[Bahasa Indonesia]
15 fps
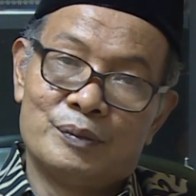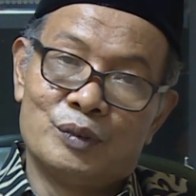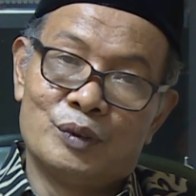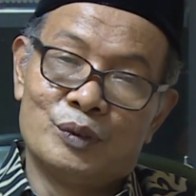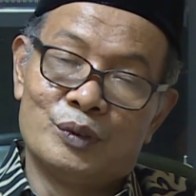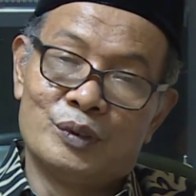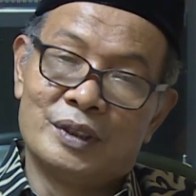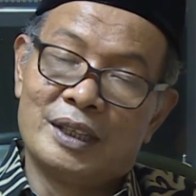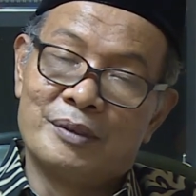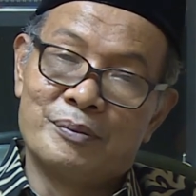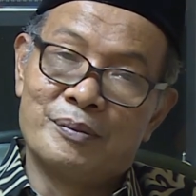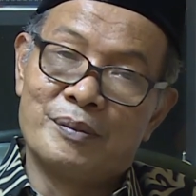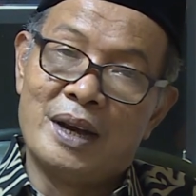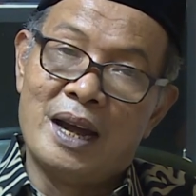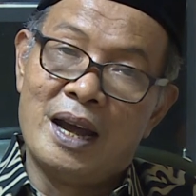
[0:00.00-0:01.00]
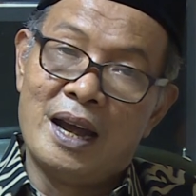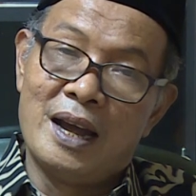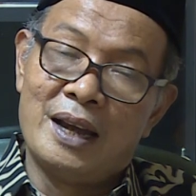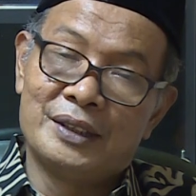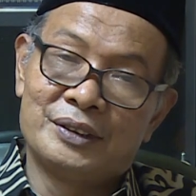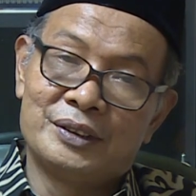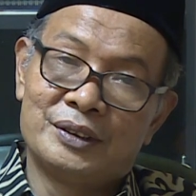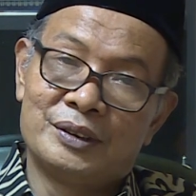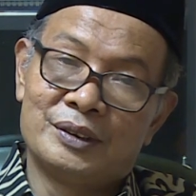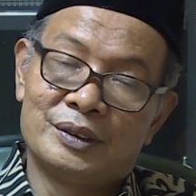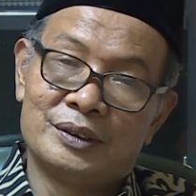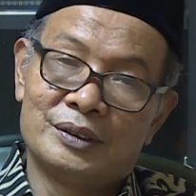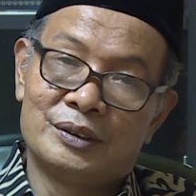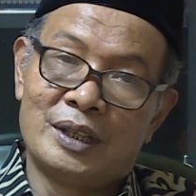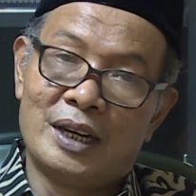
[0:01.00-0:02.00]
10 gram emas
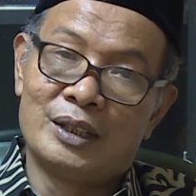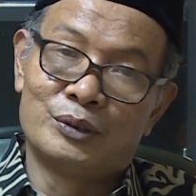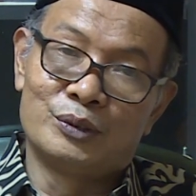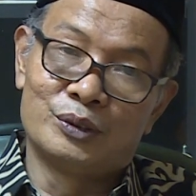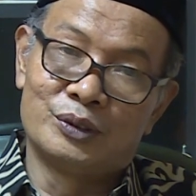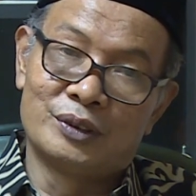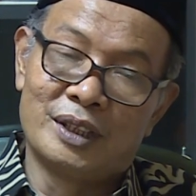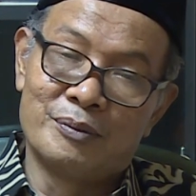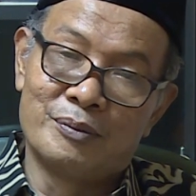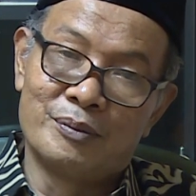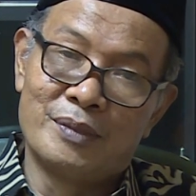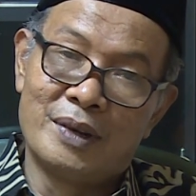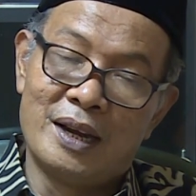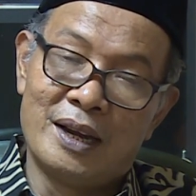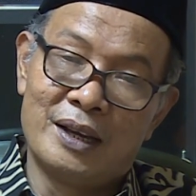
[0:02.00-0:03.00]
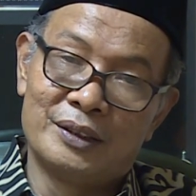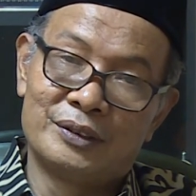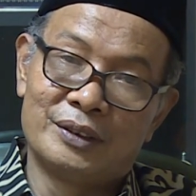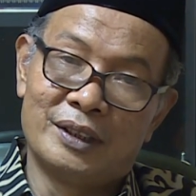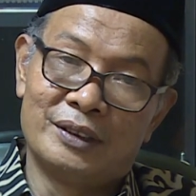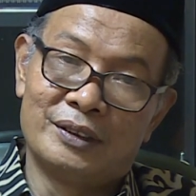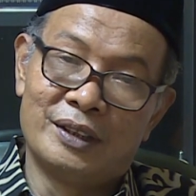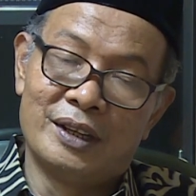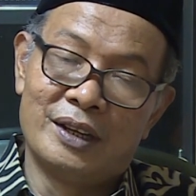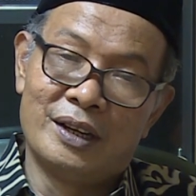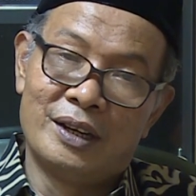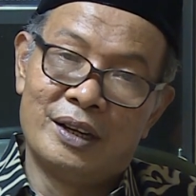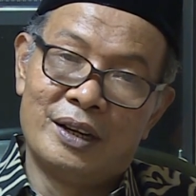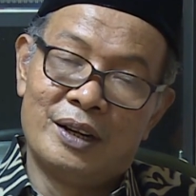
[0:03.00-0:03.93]
100 gram emas ada